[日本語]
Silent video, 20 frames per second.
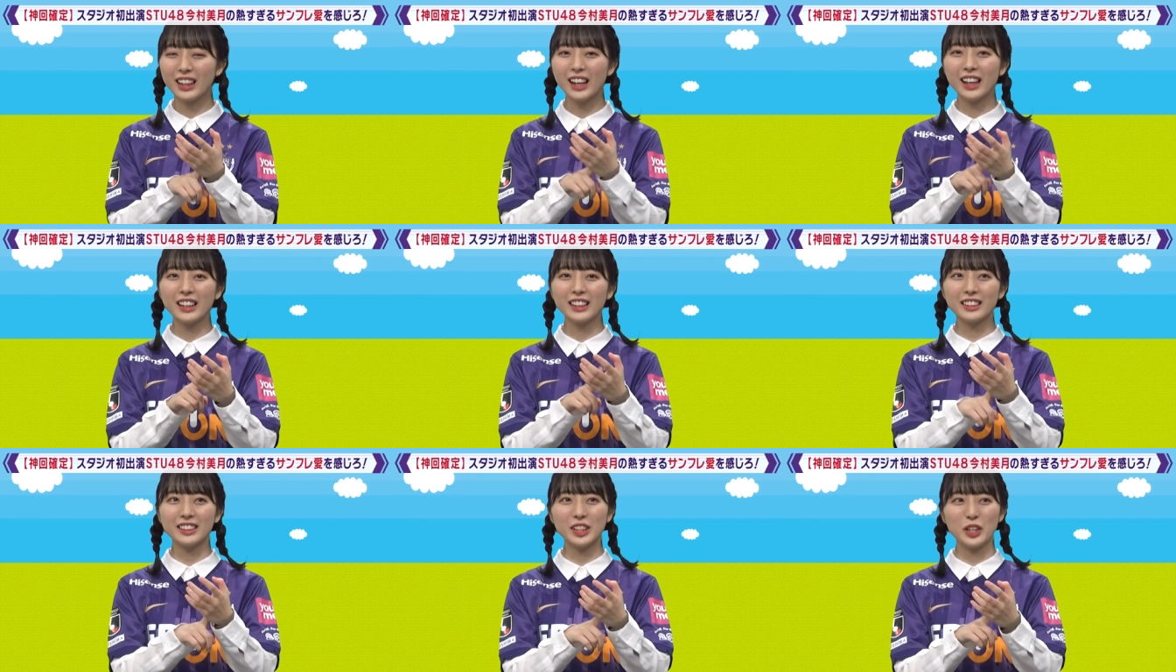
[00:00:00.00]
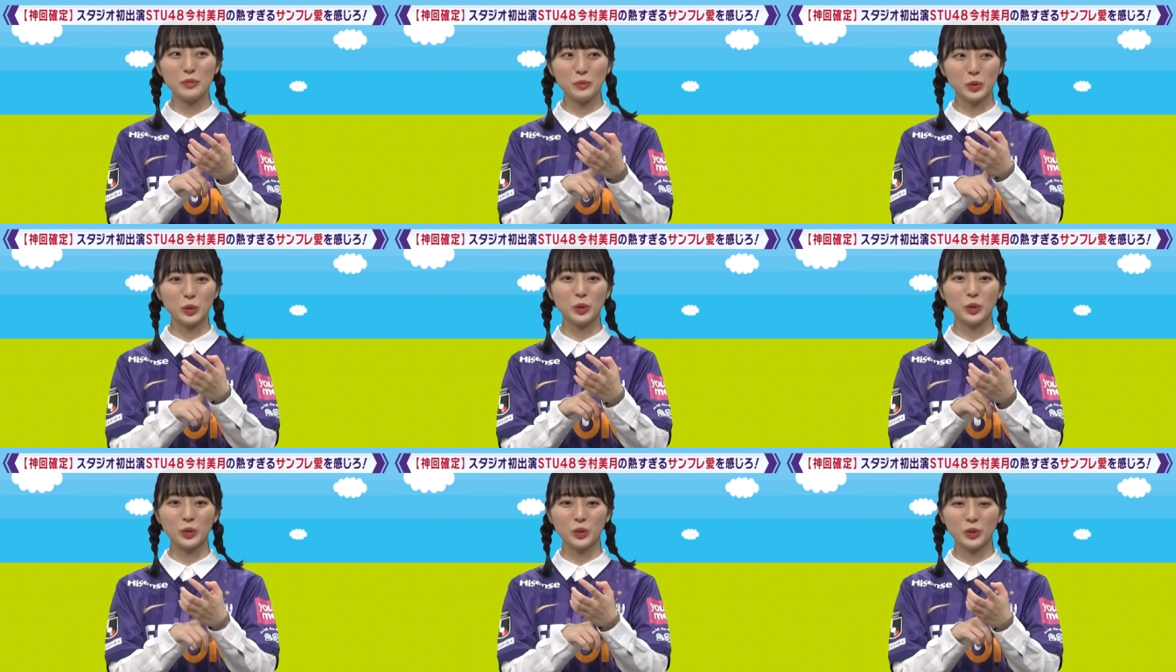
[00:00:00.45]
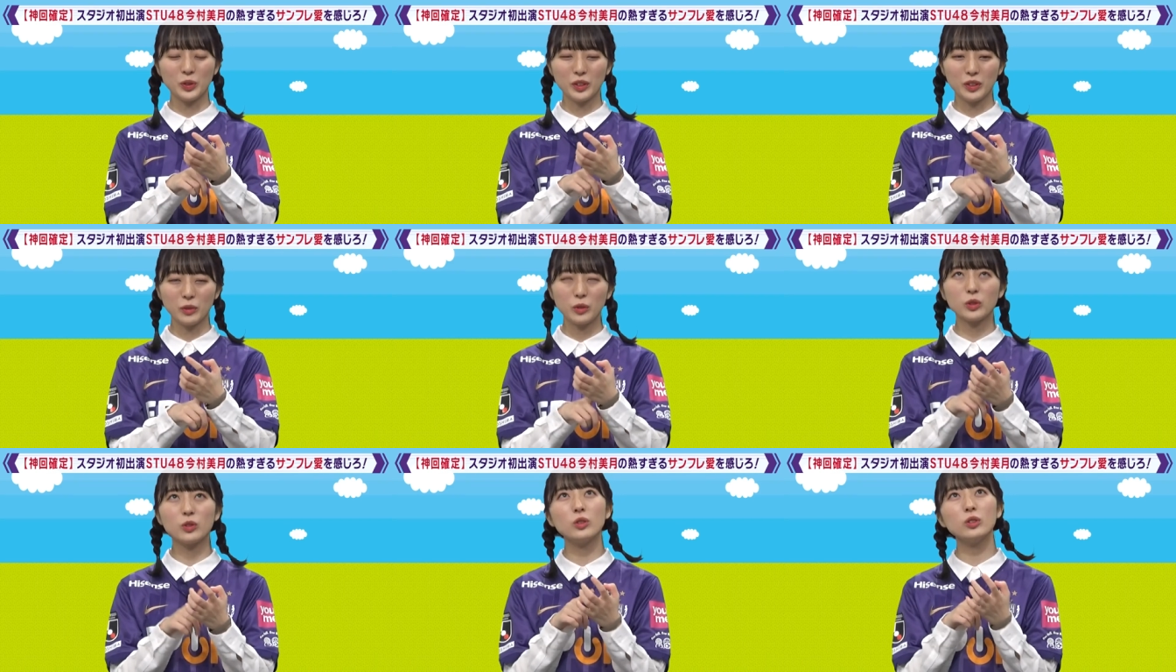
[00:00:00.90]
回行っても
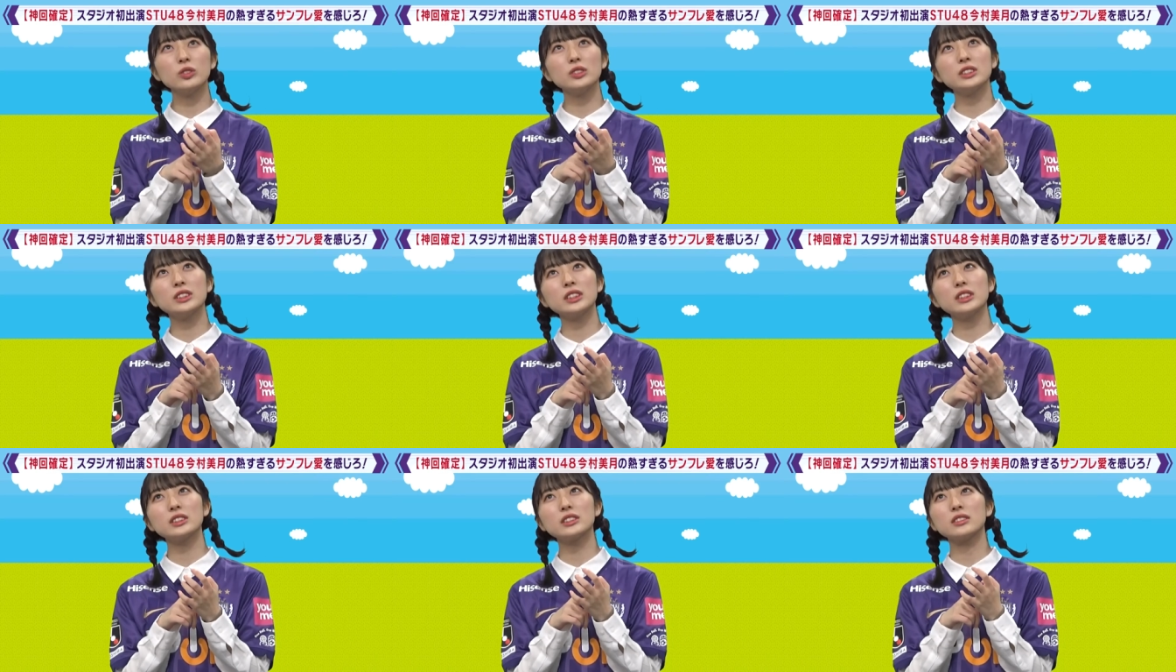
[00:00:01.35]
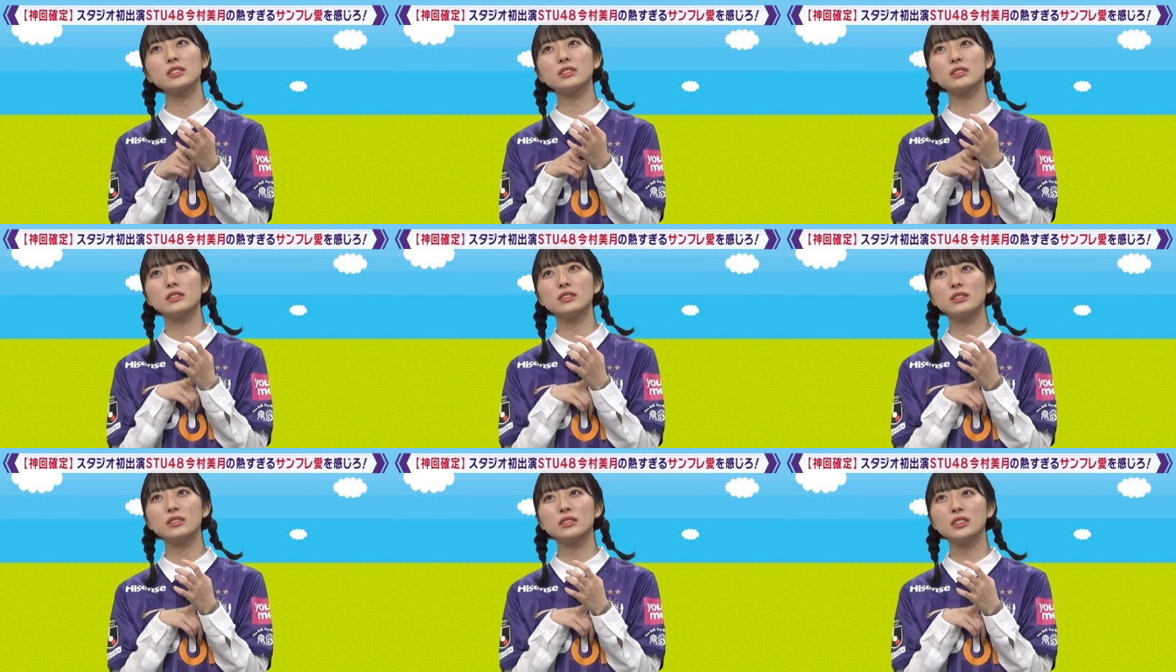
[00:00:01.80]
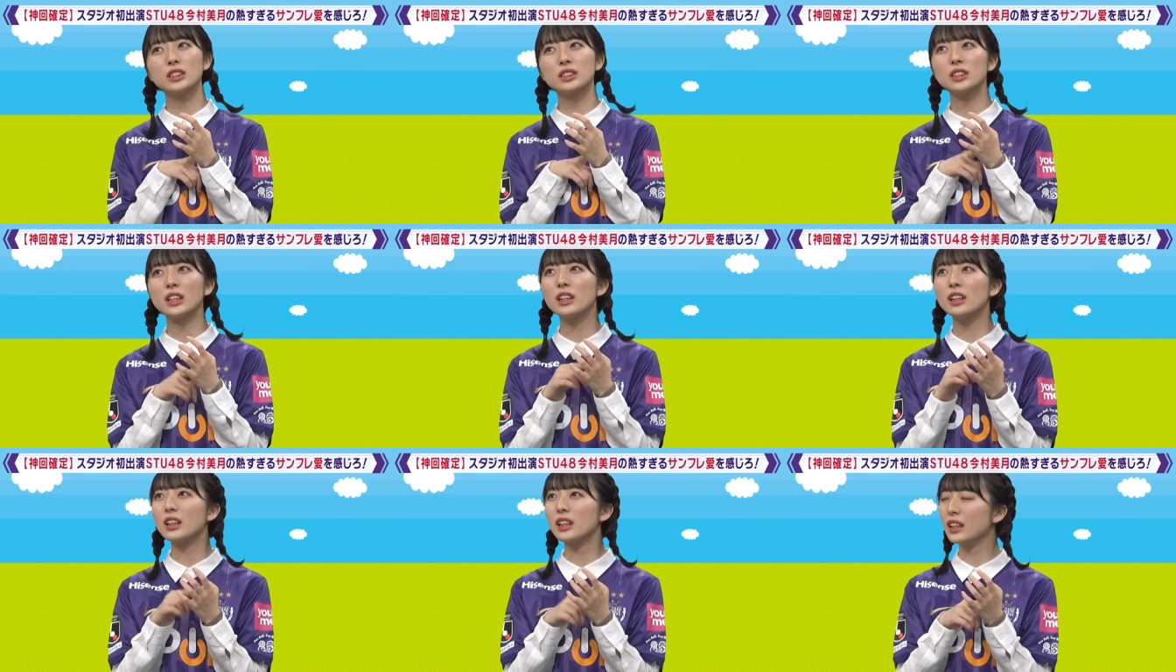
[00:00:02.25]
もう今シーズン
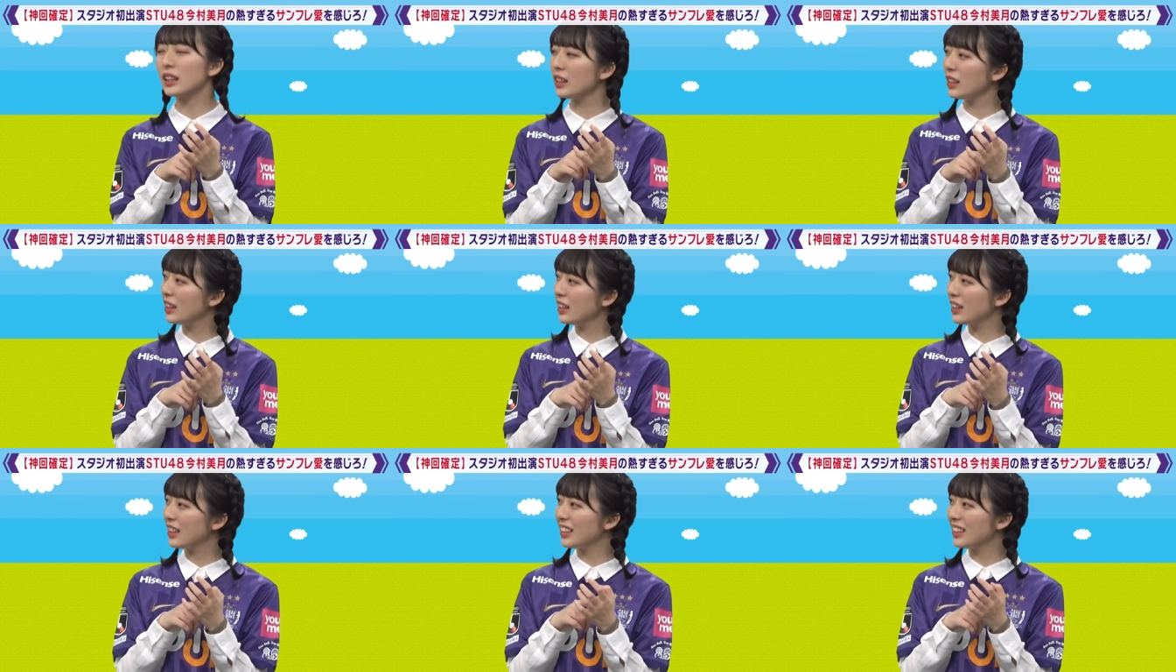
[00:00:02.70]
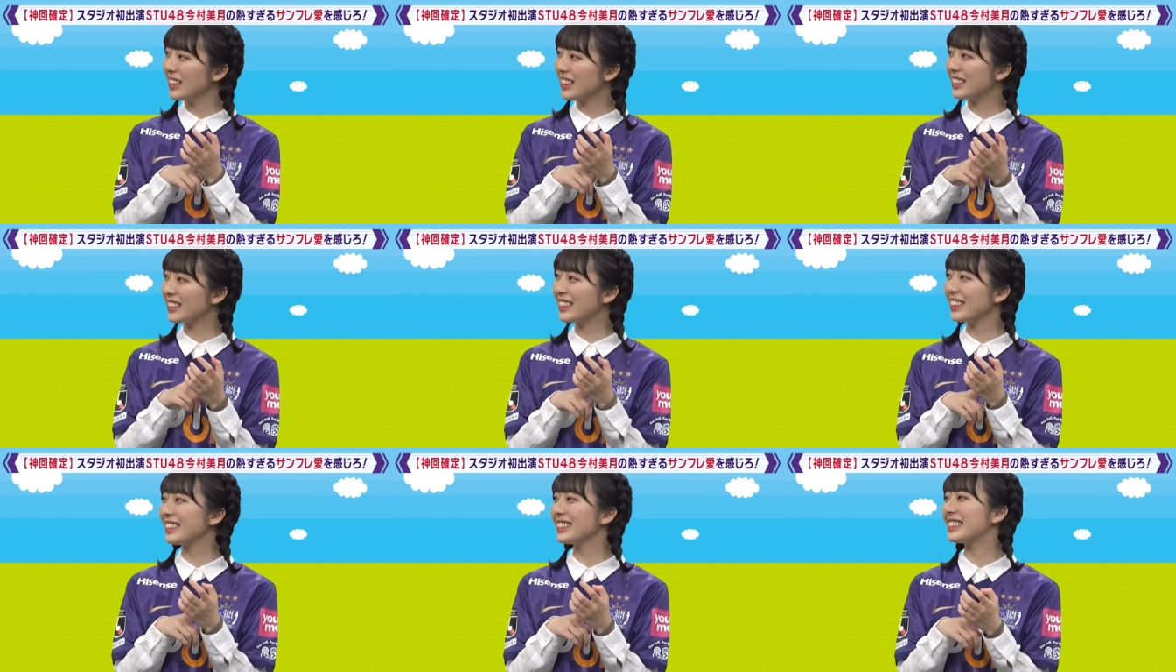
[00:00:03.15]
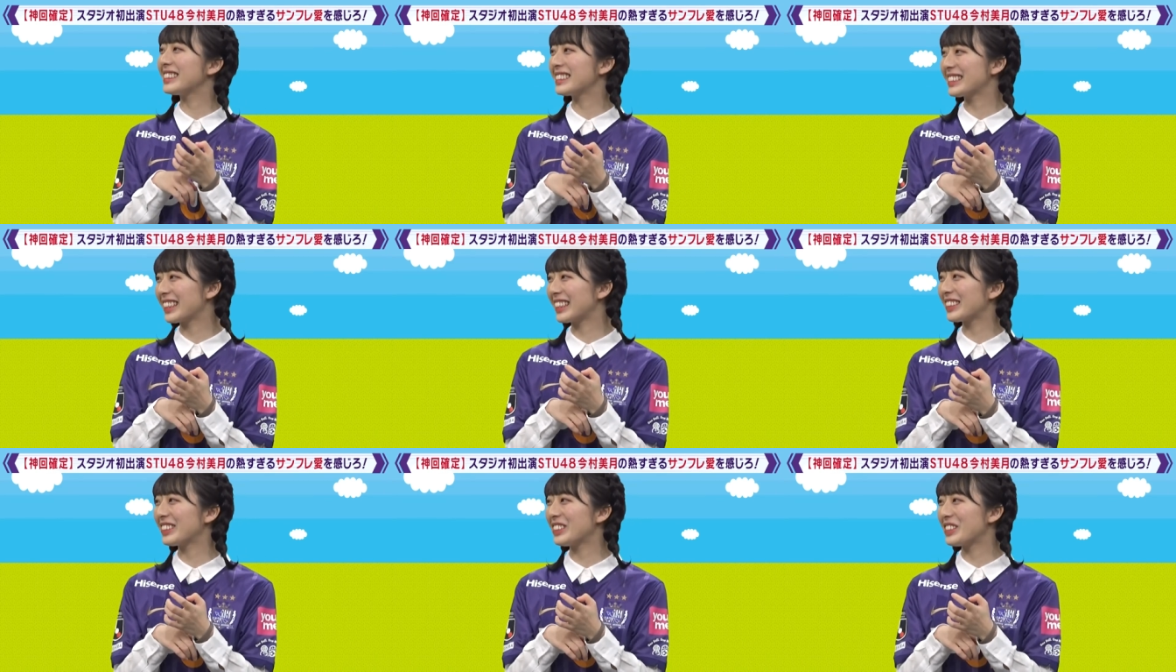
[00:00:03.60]
23回行ったんです
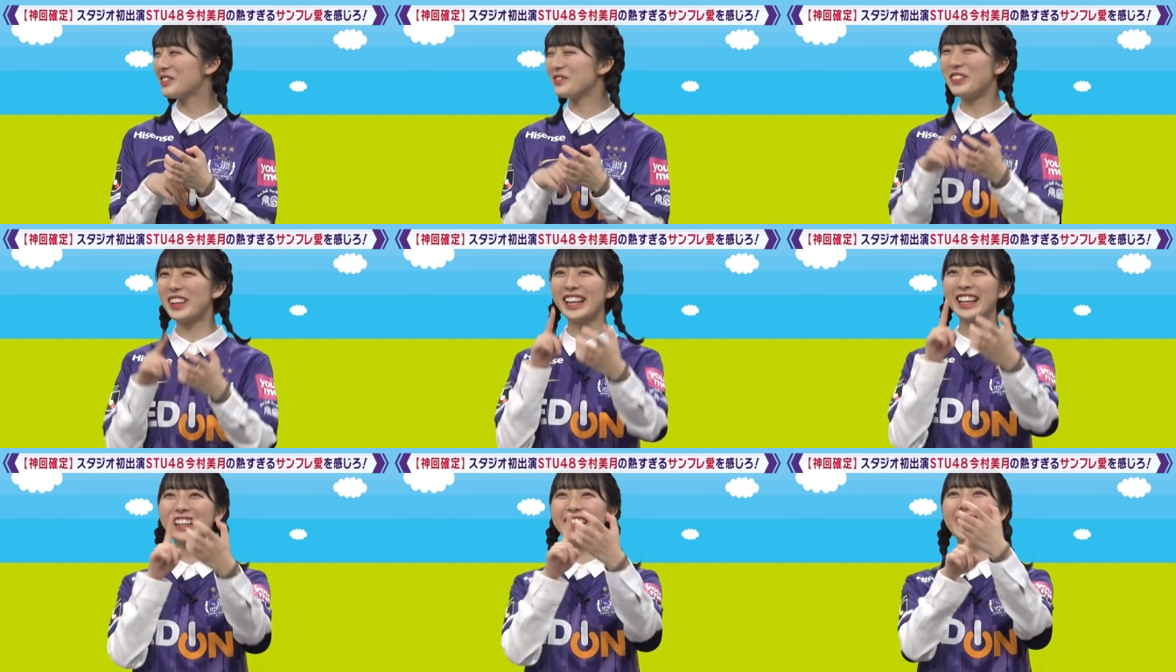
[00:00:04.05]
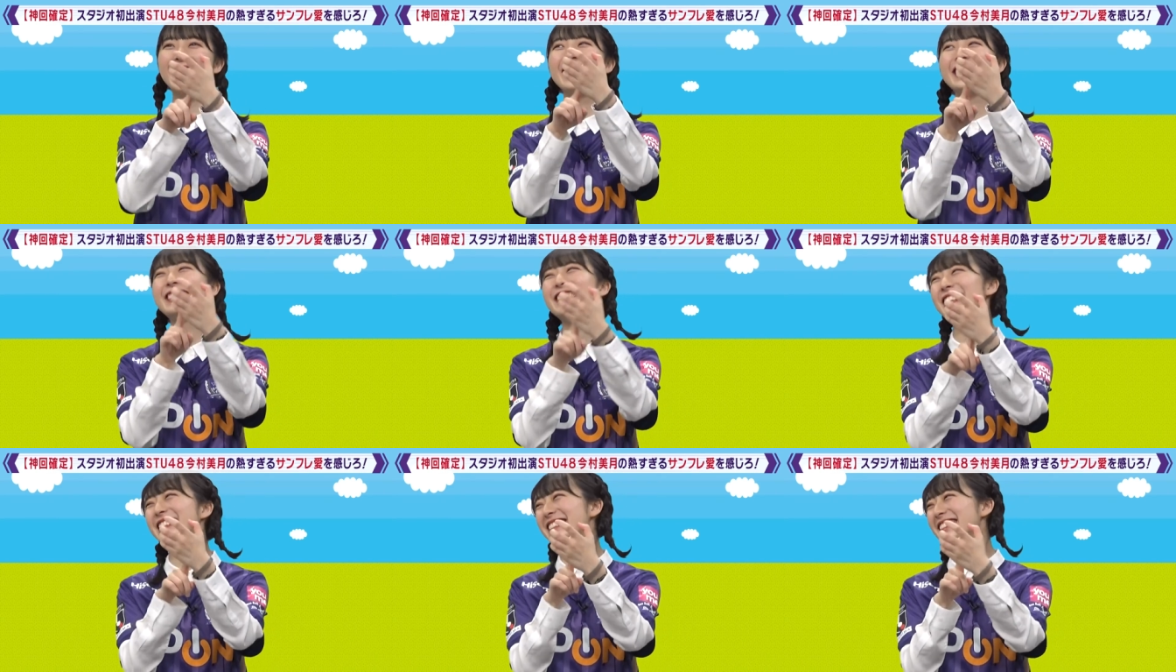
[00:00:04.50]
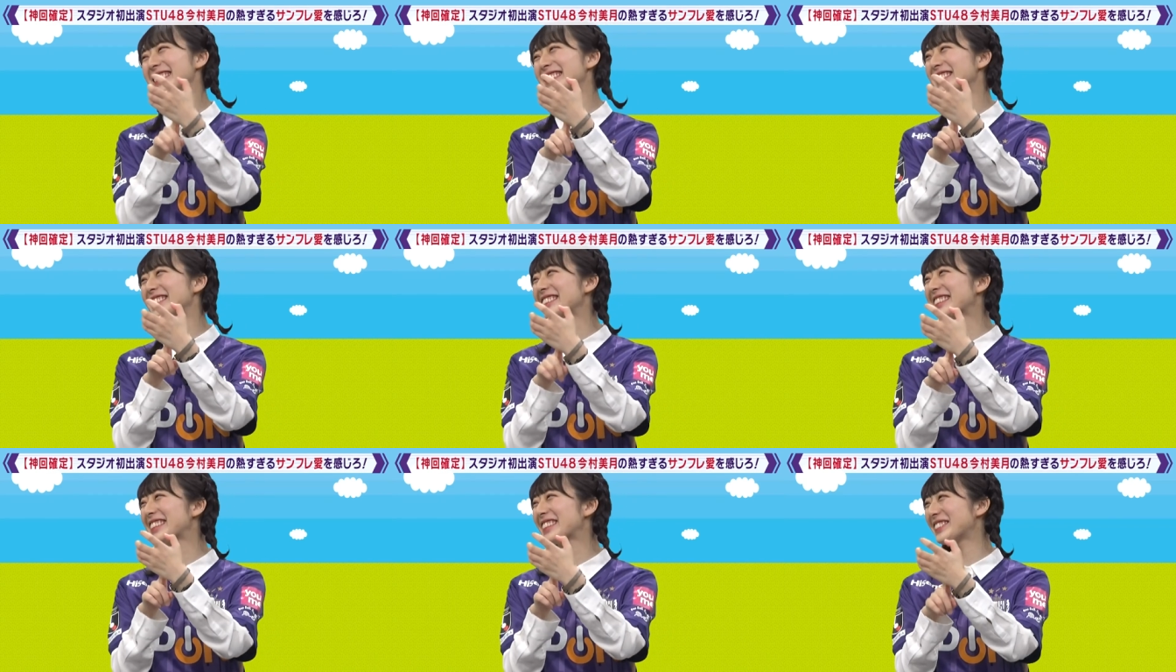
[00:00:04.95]
けど、うん、毎回写
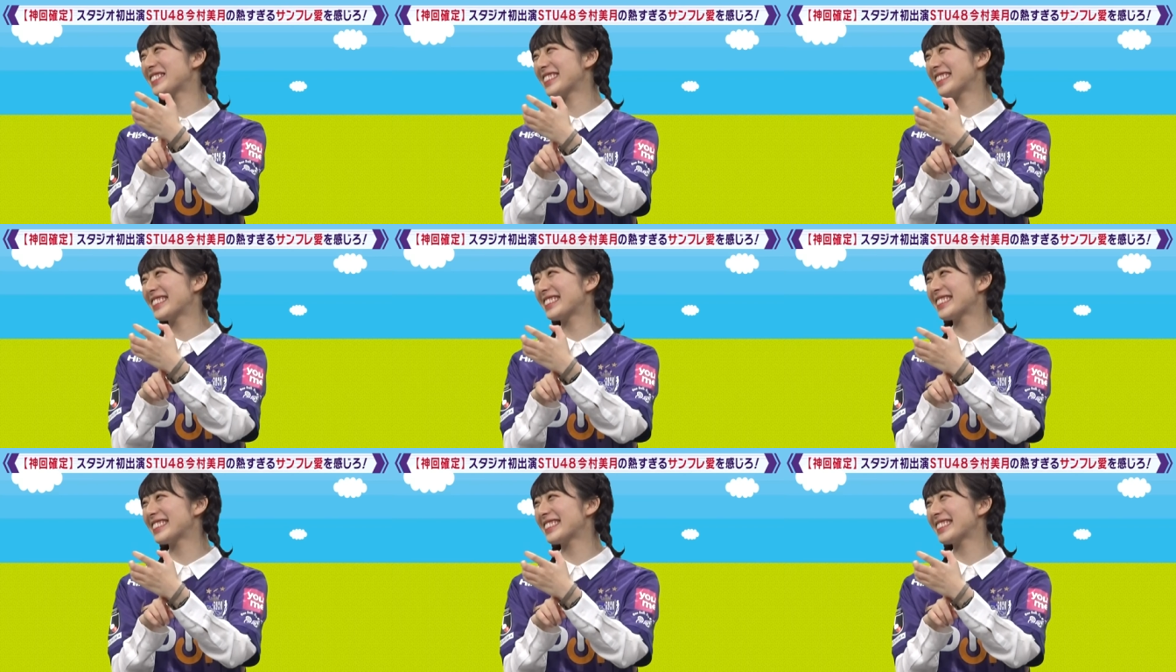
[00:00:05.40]
真撮ってます